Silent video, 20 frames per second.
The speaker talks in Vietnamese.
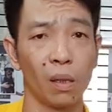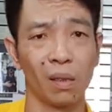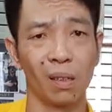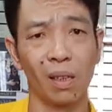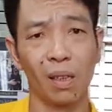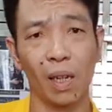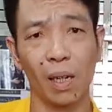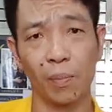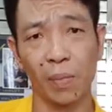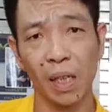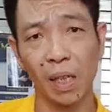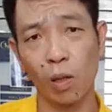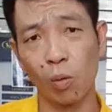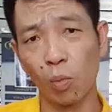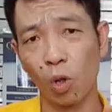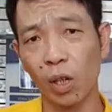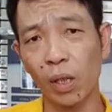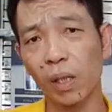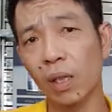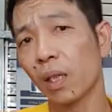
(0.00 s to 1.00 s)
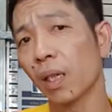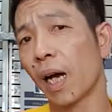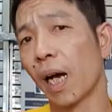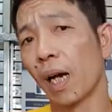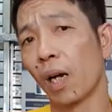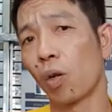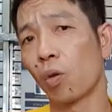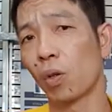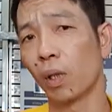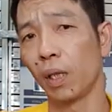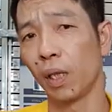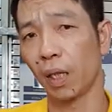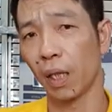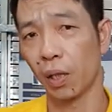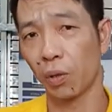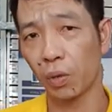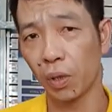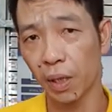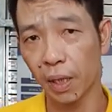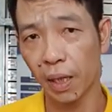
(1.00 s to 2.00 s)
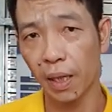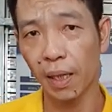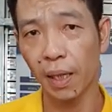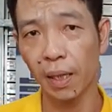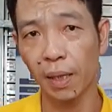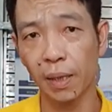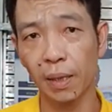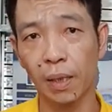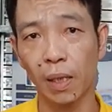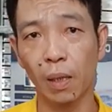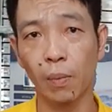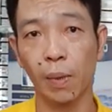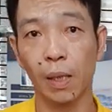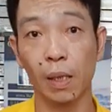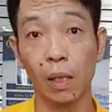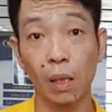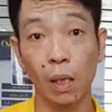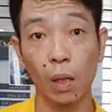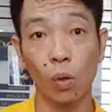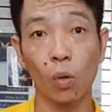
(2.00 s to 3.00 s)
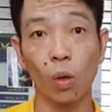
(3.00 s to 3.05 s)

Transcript: Tức là mình không nói tất cả các con đực đều như thế, nhưng mà những cái